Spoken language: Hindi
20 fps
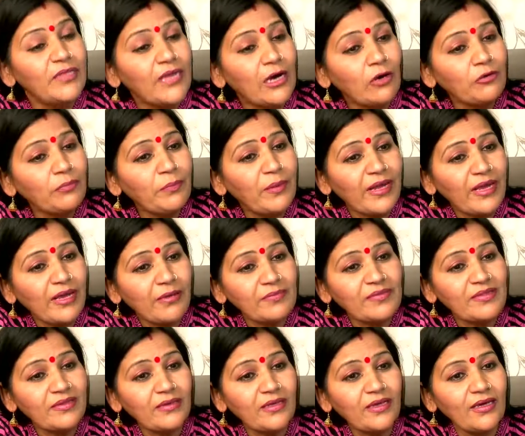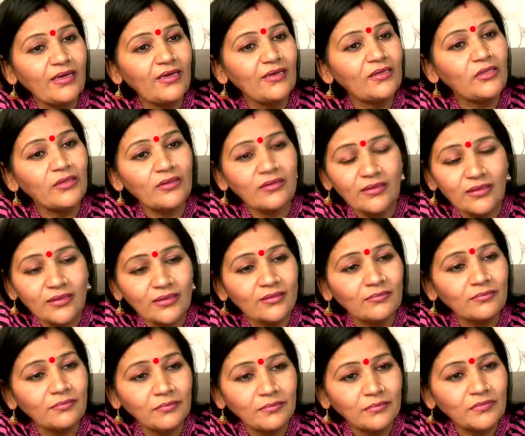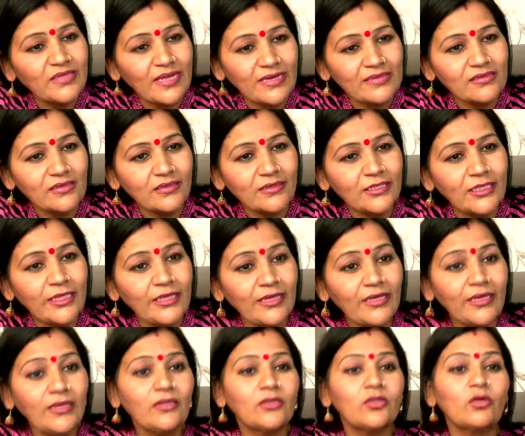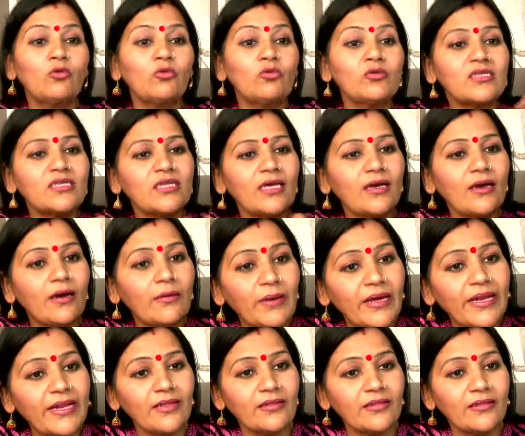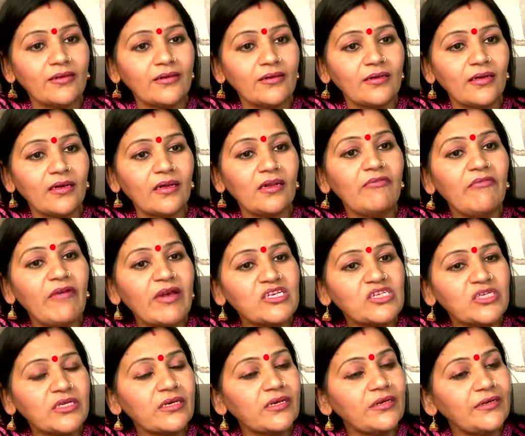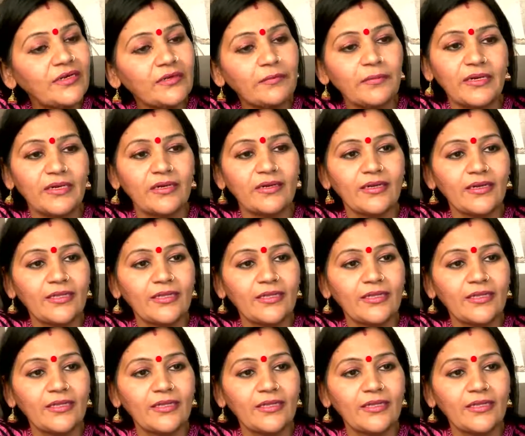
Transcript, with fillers: विदाउट प्रिकप्सन के सेक्स करते हैं तो उससे हमारे अंदर इन्फेक्शन का डर बना